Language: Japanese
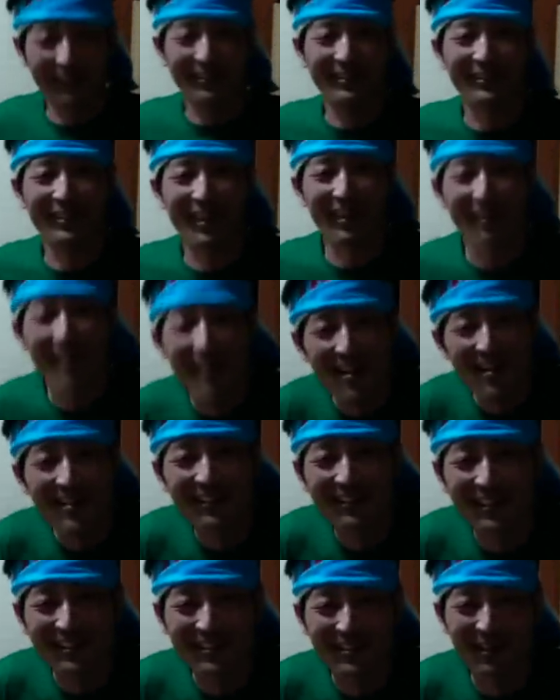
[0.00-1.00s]
ドラーン
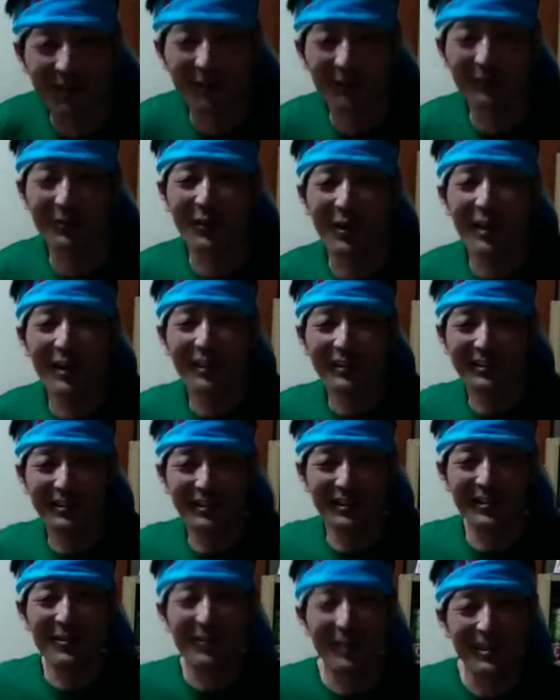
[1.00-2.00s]
出して、今度、
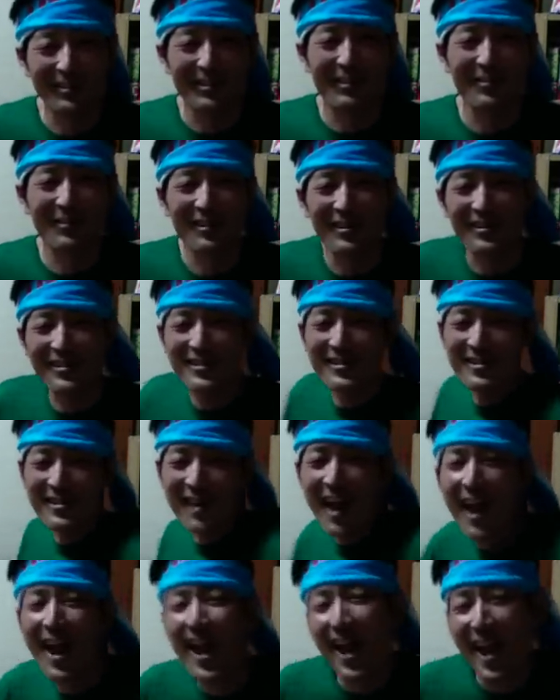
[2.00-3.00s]
チンコ出した後に、
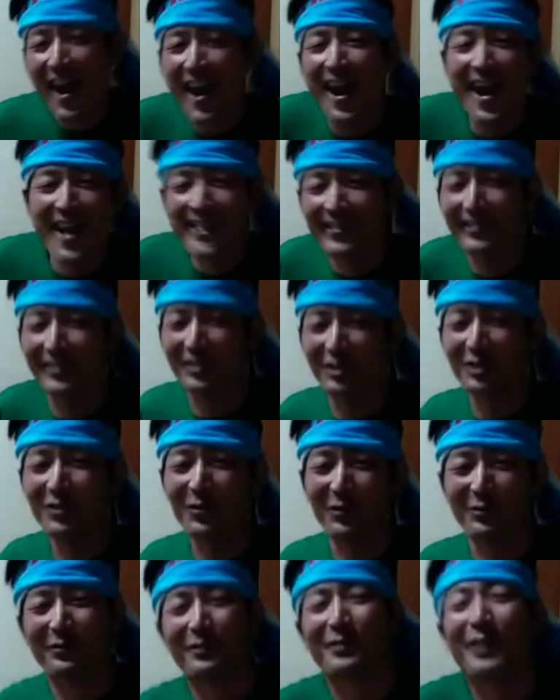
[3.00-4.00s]
イエーイでチンコ
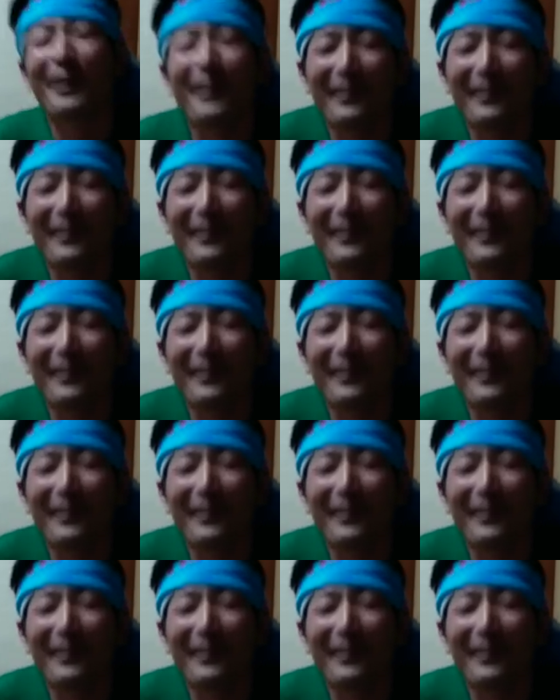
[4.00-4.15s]
振る。